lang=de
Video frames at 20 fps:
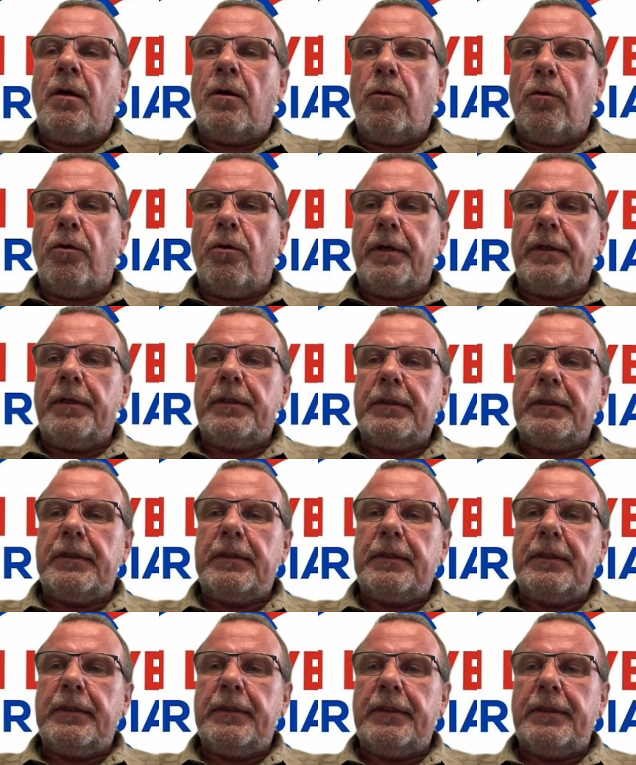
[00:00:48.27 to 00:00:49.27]

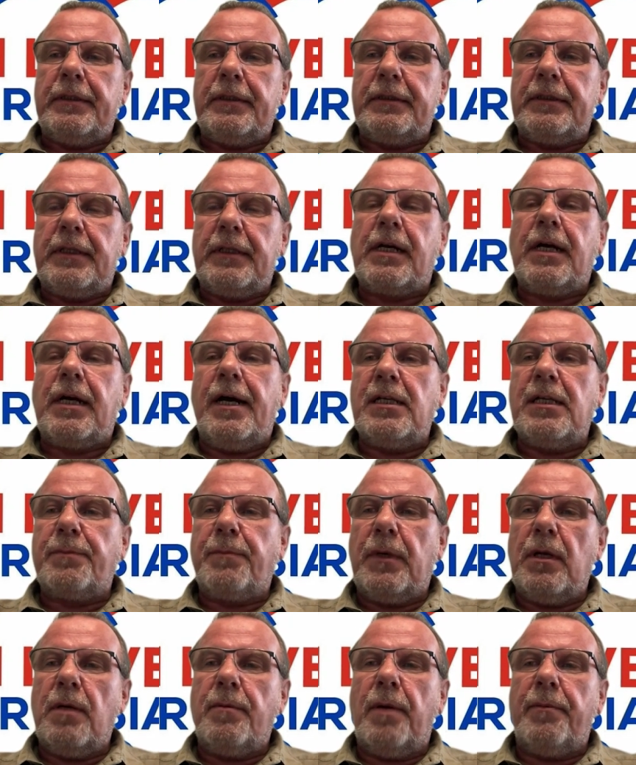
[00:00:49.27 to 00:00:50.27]
Und äh, da
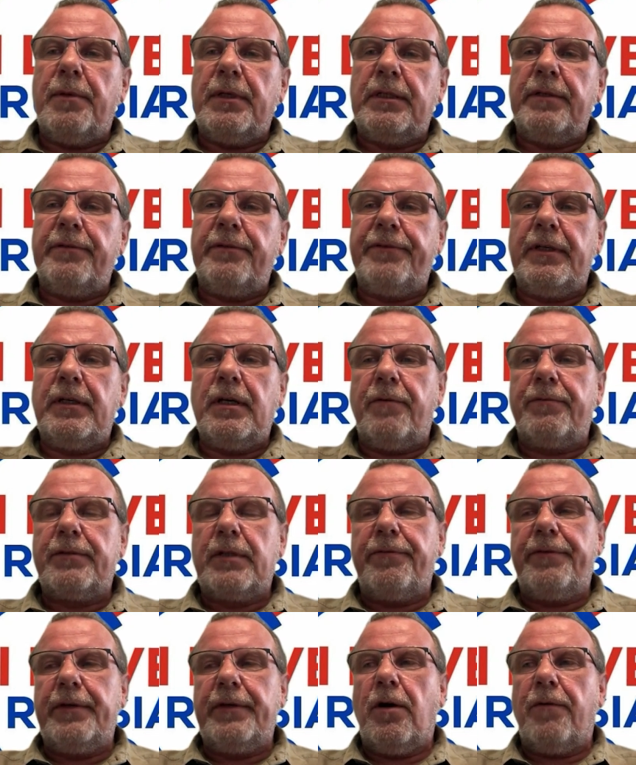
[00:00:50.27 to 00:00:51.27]
kreist man immer mit den Fingern auf
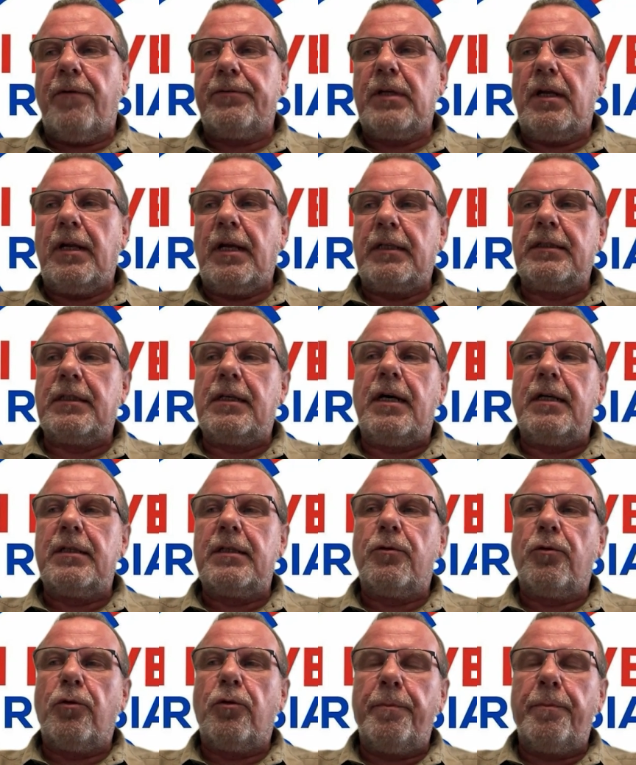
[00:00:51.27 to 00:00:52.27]
der Finger auf der
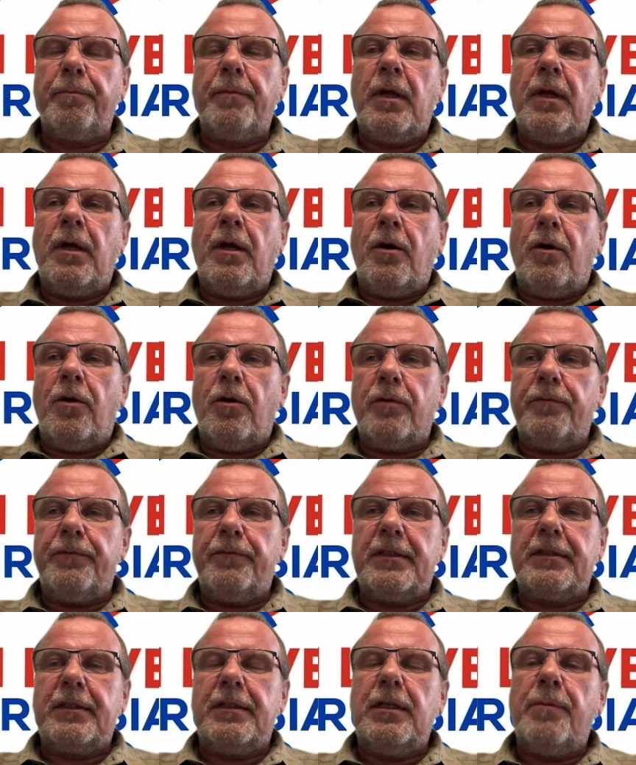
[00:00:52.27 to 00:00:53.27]
Landkarte rum und
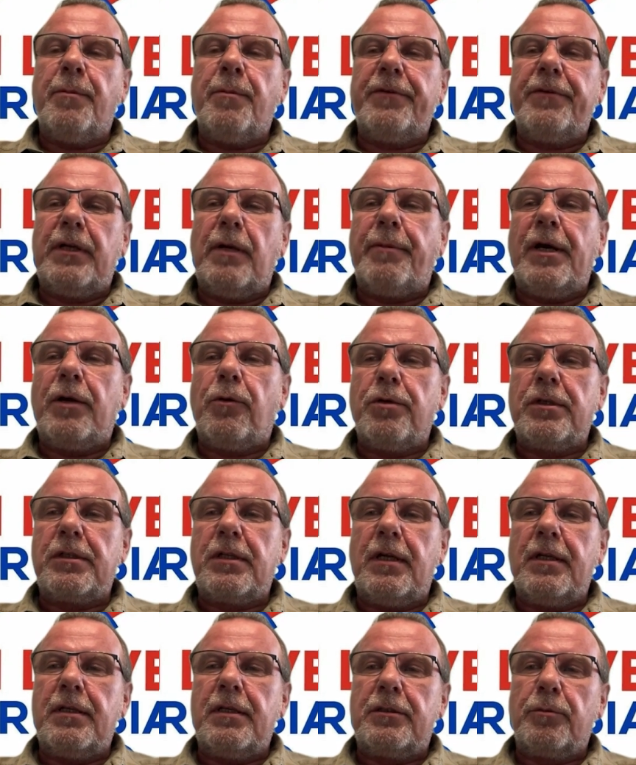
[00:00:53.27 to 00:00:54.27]
wir sind immer wieder bei
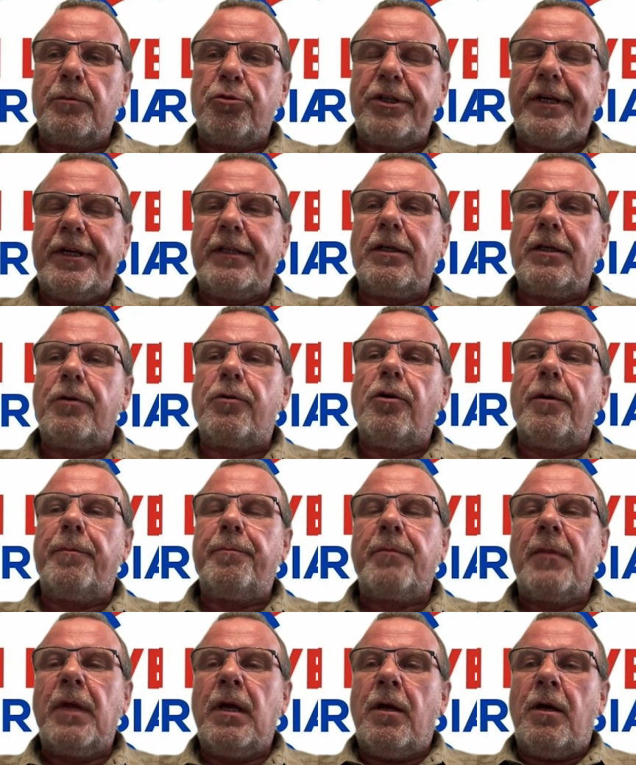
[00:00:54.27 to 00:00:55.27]
Russland zum Stehen
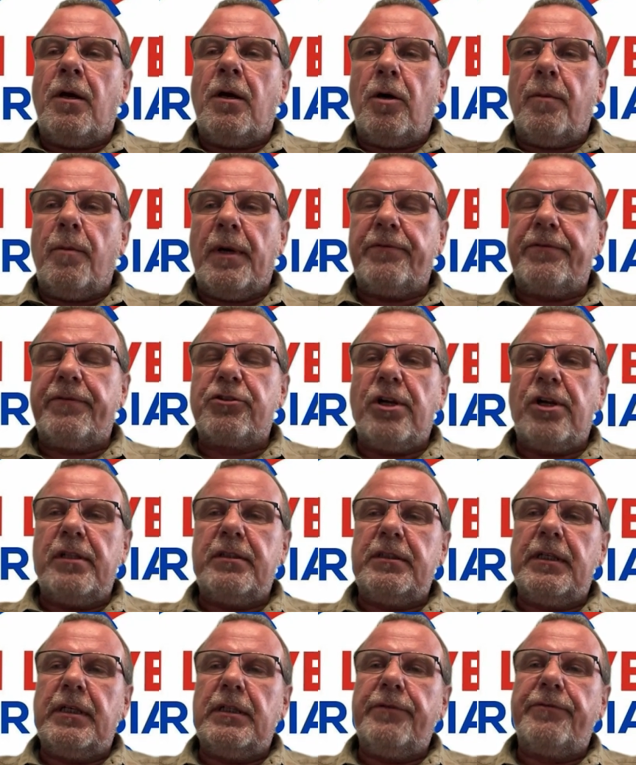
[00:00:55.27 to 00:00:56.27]
gekommen. Man
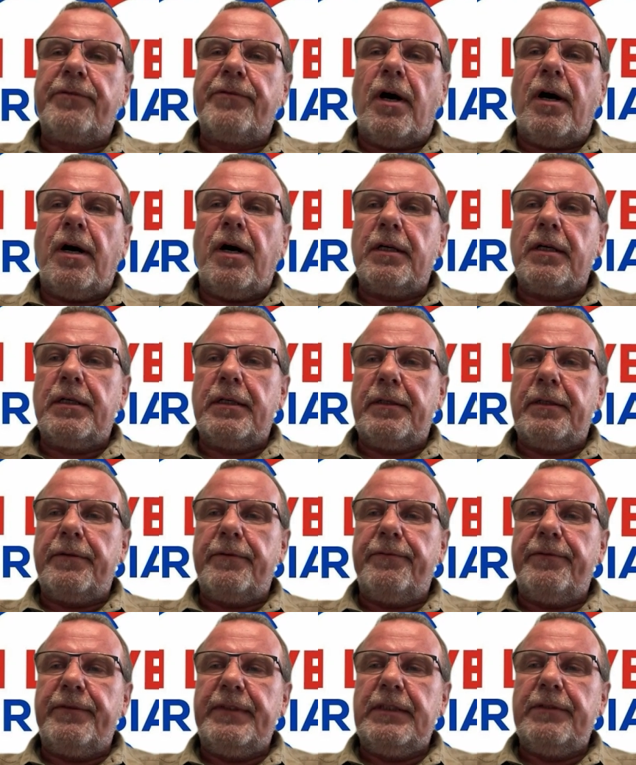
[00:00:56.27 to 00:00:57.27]
stellt sich ja die
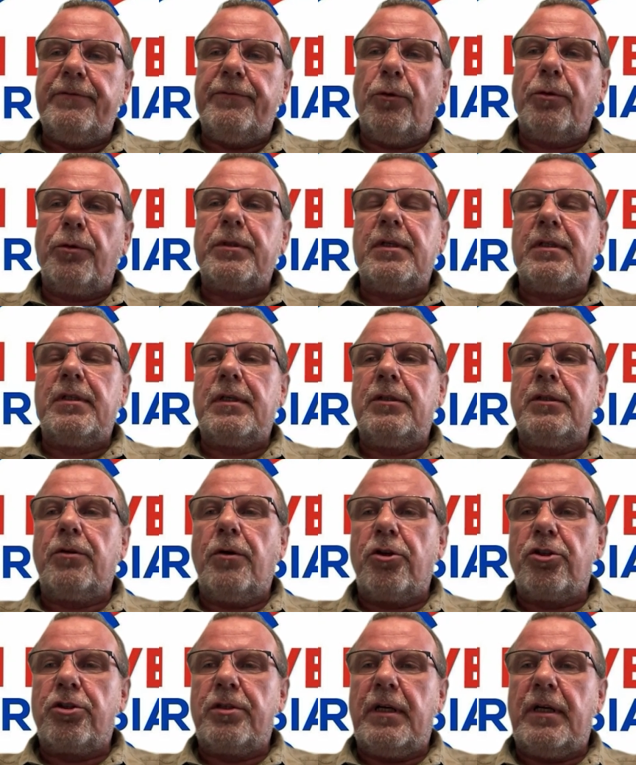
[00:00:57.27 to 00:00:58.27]
Frage, wie wird es in
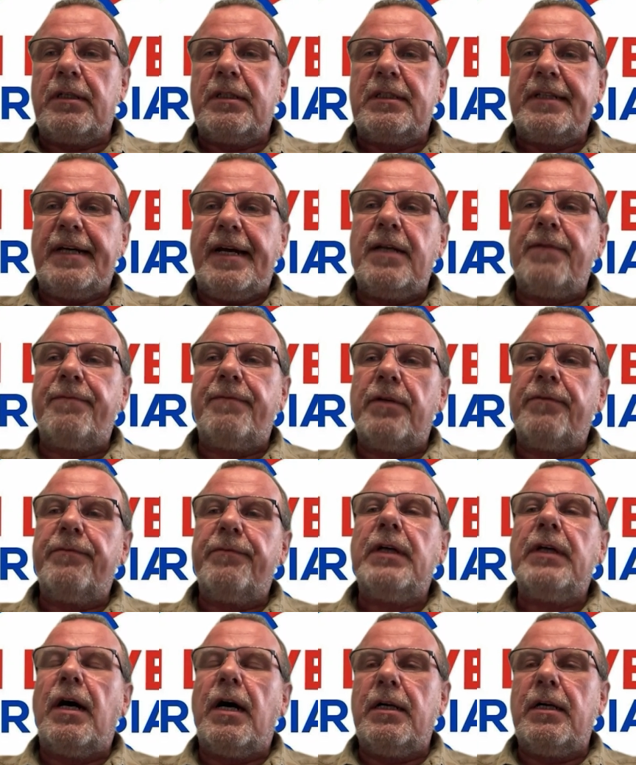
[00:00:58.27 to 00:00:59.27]
Deutschland sein, wenn
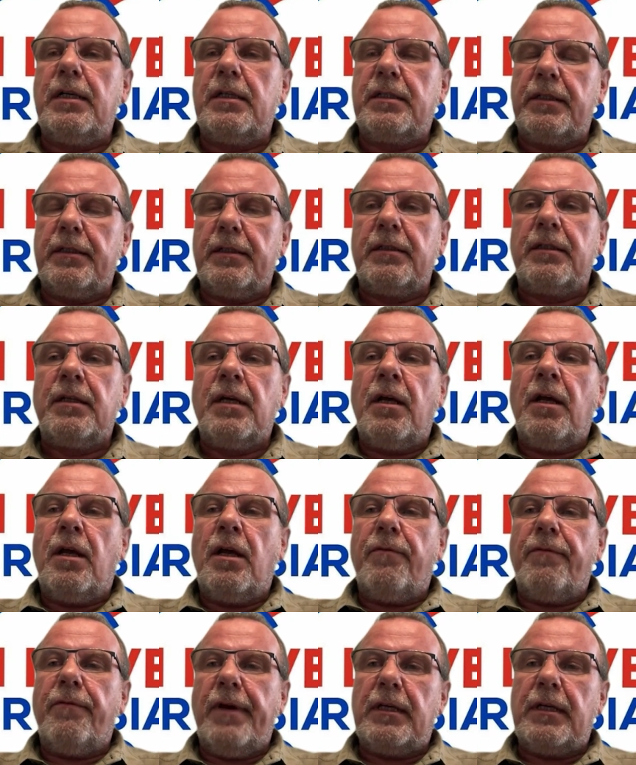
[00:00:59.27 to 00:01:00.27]
wir alt sind?
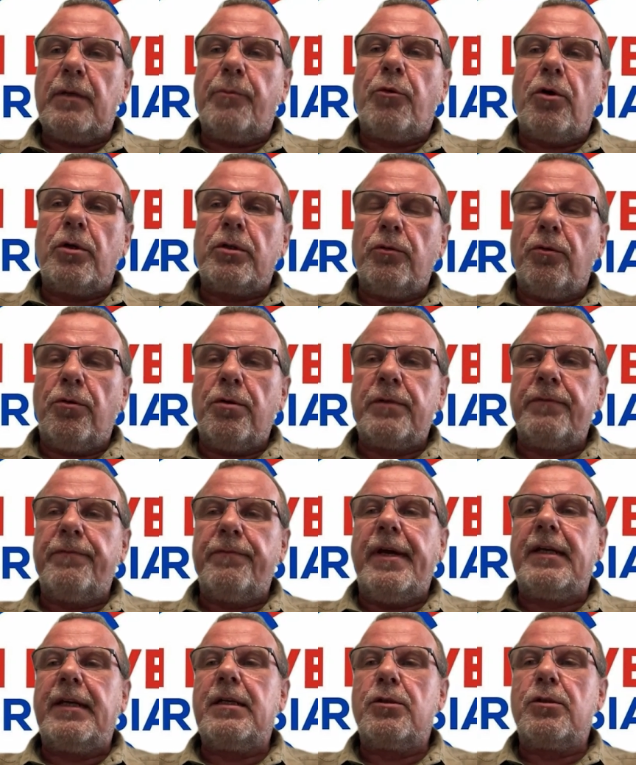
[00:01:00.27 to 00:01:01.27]
Welche Prognosen,
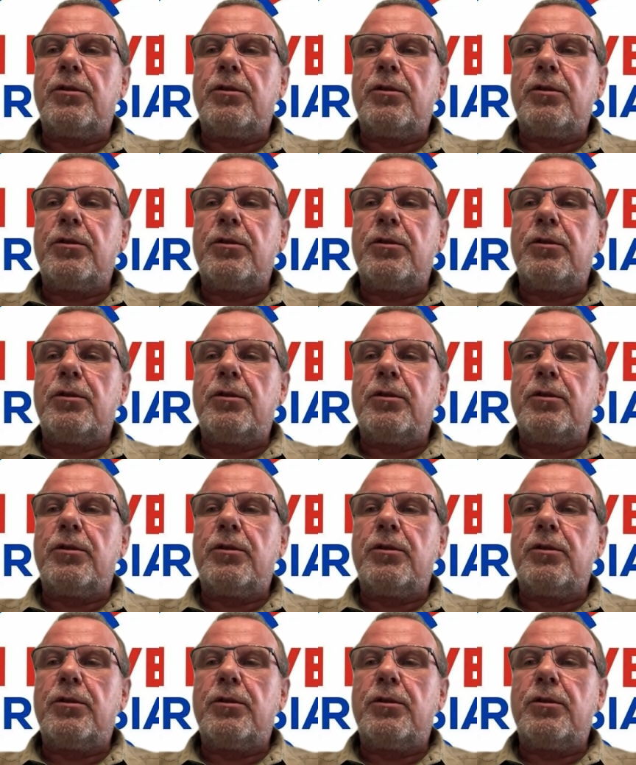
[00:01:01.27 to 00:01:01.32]
welche